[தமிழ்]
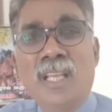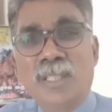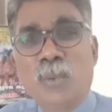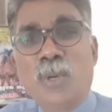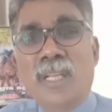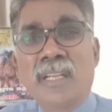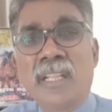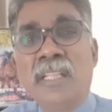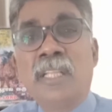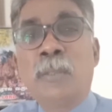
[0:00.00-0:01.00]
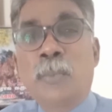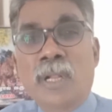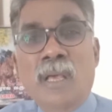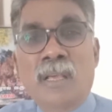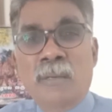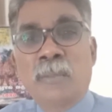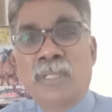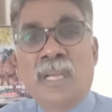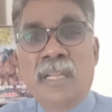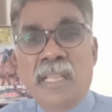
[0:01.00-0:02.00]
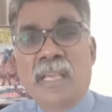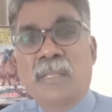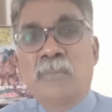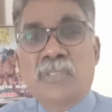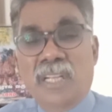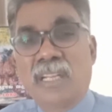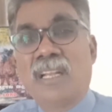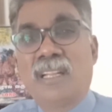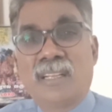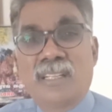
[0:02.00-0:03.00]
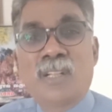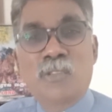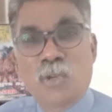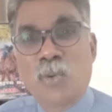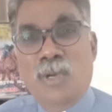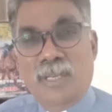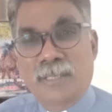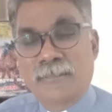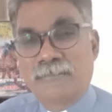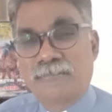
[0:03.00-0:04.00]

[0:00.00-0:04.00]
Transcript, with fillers: இந்த உலக நீதியின் பிரகாரம் அது அநியாயம் சரியில்லை என்றுதான் சொல்லுவார்கள்